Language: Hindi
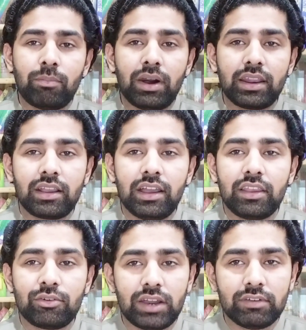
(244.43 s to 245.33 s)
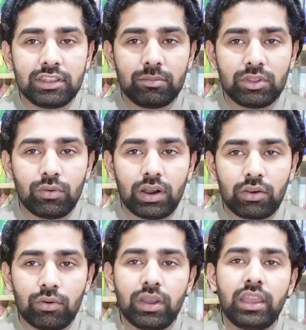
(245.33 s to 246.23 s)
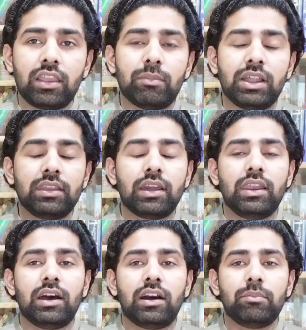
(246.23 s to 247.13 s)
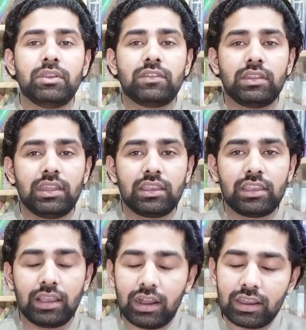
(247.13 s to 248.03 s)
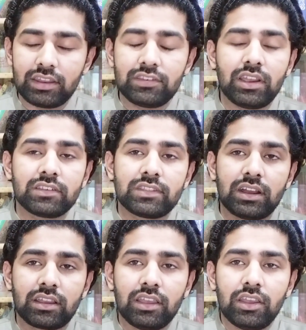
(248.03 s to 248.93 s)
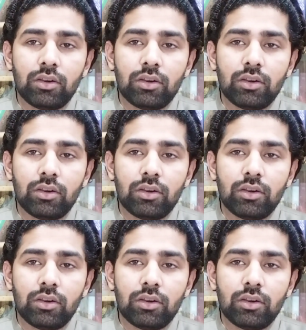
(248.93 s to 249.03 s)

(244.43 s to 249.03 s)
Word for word: बारगाह खुदाबंदी में दुआ गो हैं कि मालिक अल्लाह हमें ज़िंदगी की आखिरी सांस तक